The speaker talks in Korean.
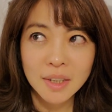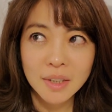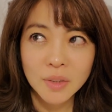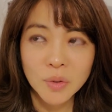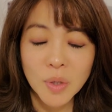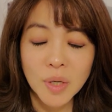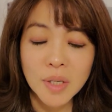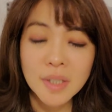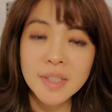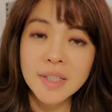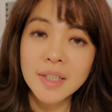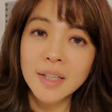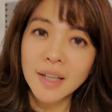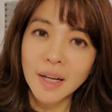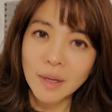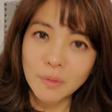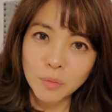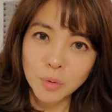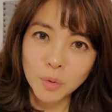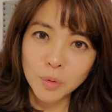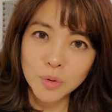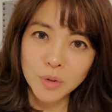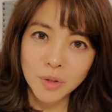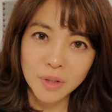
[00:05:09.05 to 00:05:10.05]
굉장히
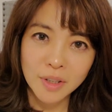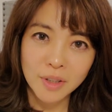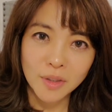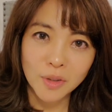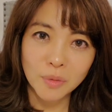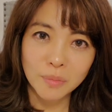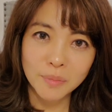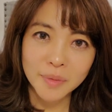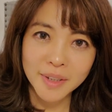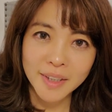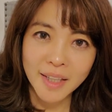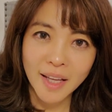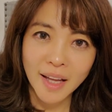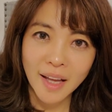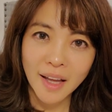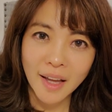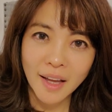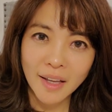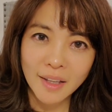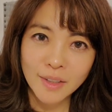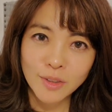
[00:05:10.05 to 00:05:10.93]
감동적일 겁니다.